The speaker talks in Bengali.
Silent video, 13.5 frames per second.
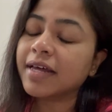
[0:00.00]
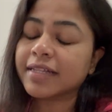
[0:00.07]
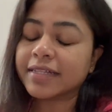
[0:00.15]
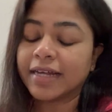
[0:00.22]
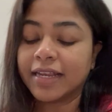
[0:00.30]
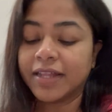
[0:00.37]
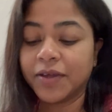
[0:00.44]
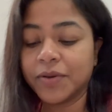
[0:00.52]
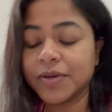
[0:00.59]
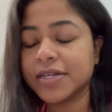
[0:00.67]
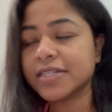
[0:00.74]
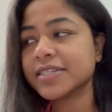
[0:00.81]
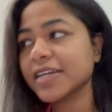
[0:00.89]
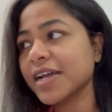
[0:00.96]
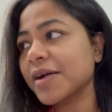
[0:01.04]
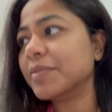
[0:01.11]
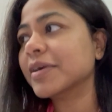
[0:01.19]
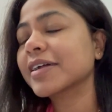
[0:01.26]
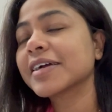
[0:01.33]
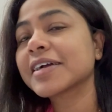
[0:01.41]
তাহলেই হয়ে যায়
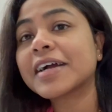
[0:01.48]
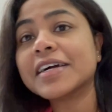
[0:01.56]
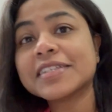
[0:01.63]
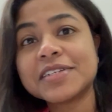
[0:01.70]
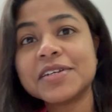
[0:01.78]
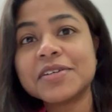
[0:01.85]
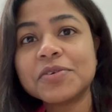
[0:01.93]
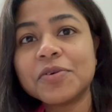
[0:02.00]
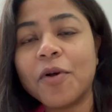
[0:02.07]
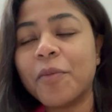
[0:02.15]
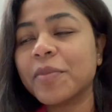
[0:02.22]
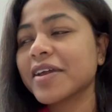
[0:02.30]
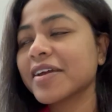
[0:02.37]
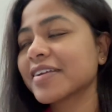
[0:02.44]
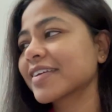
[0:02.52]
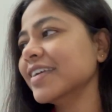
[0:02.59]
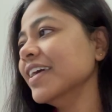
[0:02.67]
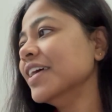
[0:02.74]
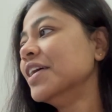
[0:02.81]
আমার কাজটা একটু কমে আর কি